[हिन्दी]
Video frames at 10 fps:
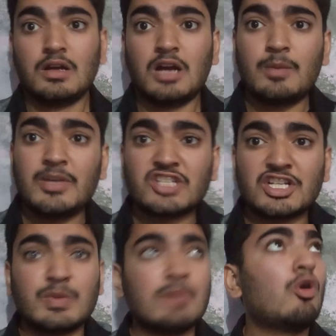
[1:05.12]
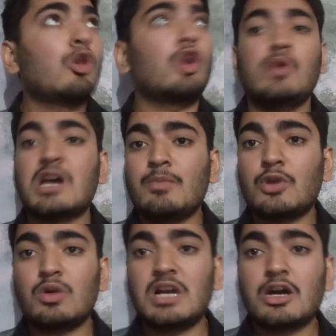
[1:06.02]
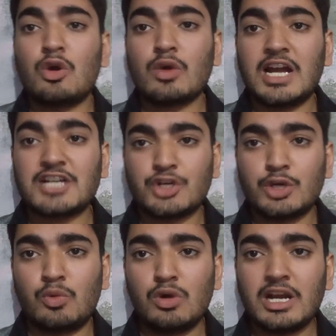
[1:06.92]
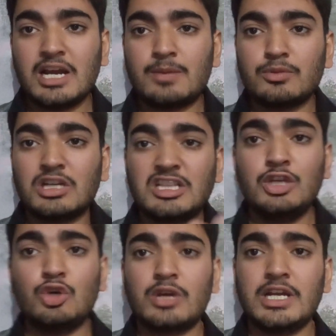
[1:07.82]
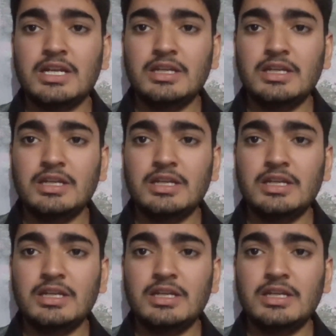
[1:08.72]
अबे सच में बोल रहे हो यार मेरे को नंगा होके नाचने को बोल रहे हो अब तो हद्दी होगी